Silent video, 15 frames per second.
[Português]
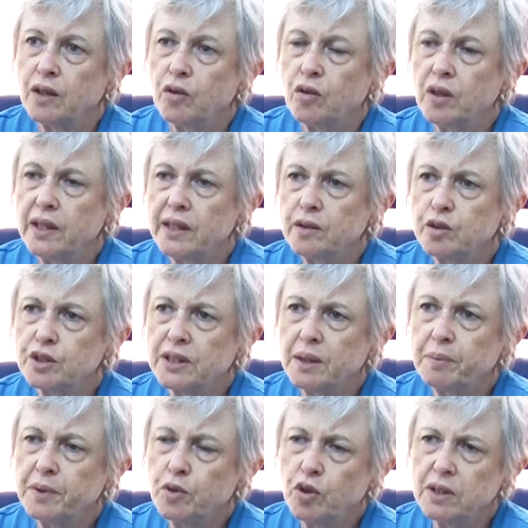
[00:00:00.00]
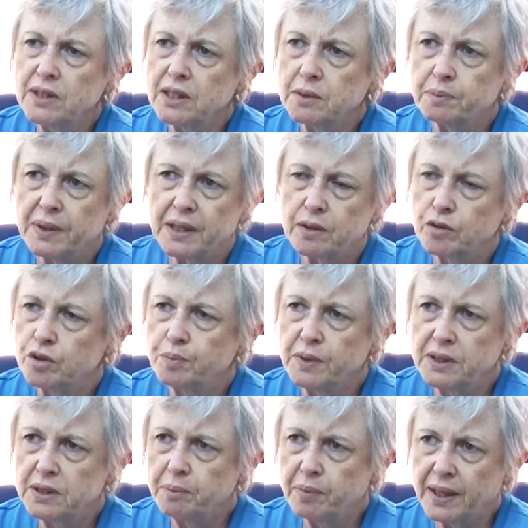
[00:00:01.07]
olhando sempre dois aspectos
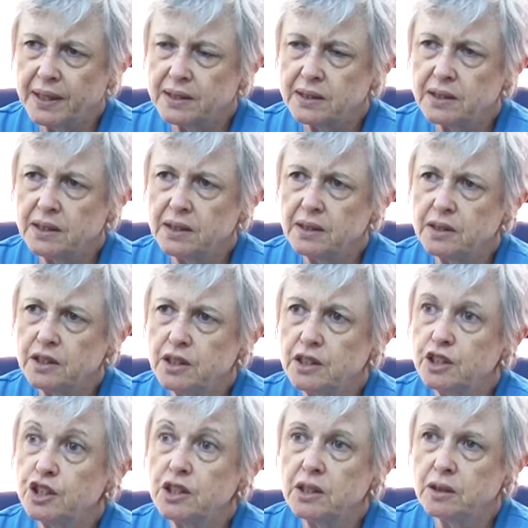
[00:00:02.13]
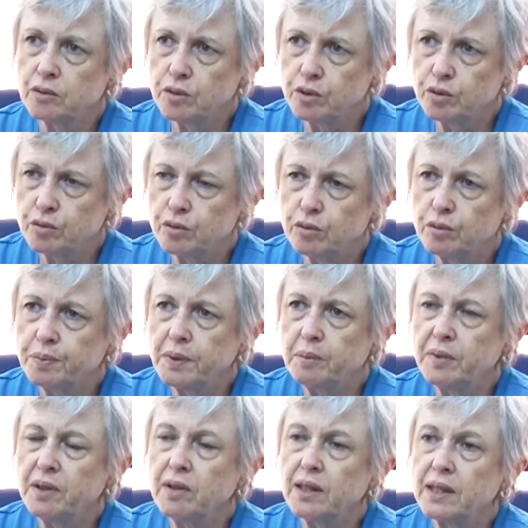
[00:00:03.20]
principais que dirigiram o estudo.
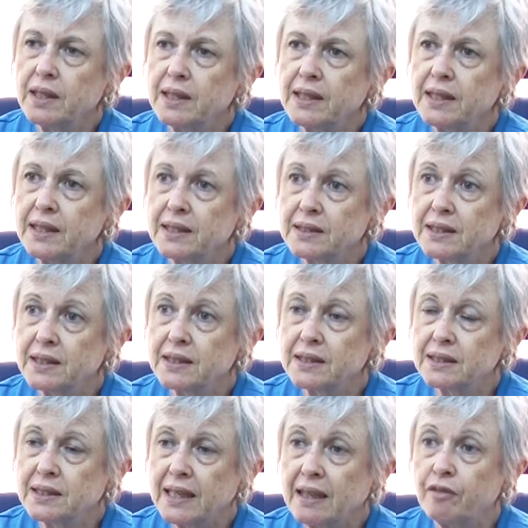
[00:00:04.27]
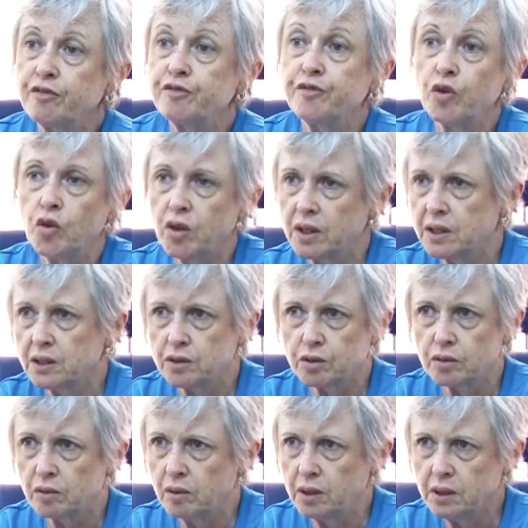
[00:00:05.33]
Primeiro, a é criança que está fora da
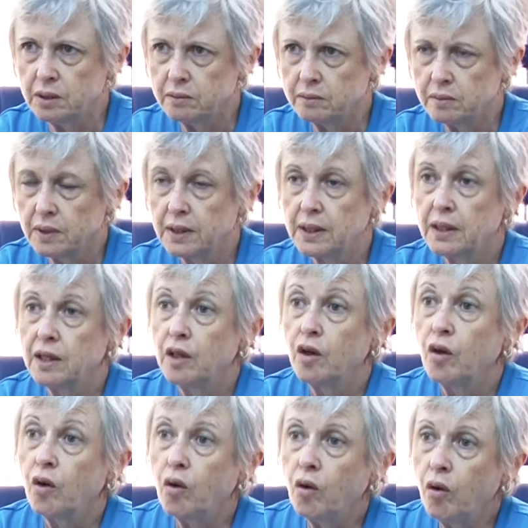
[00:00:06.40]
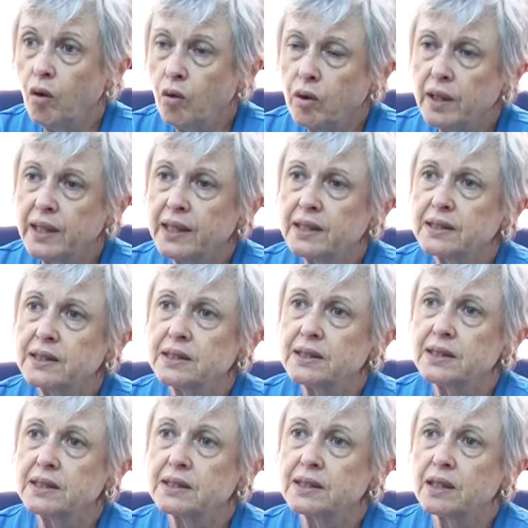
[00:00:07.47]
escola ou crianças
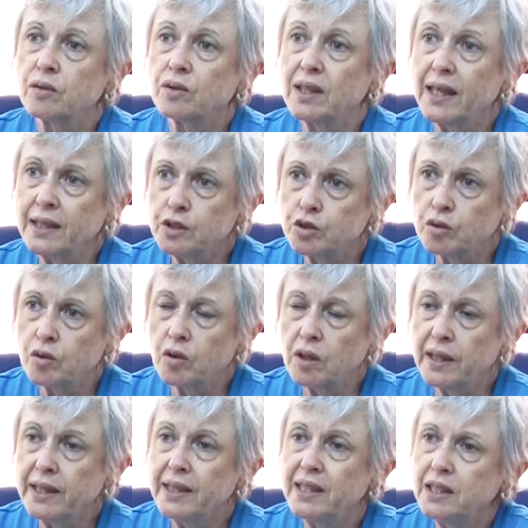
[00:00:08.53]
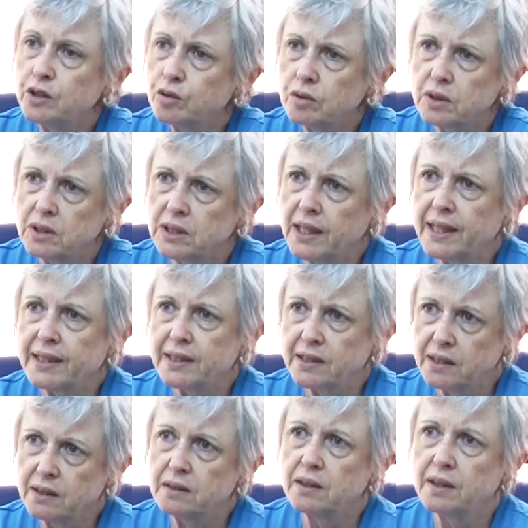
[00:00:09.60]
que estão na escola em risco de
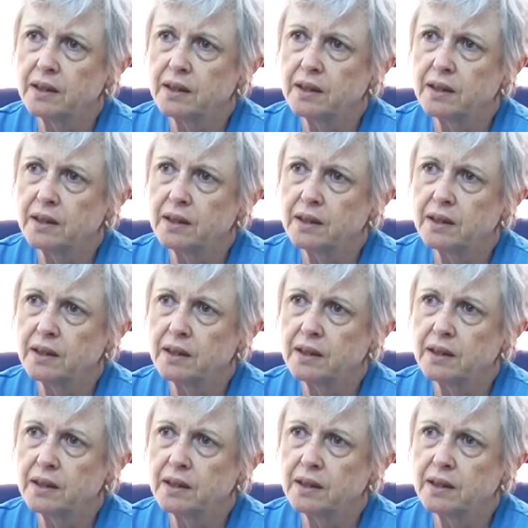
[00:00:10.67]
saírem,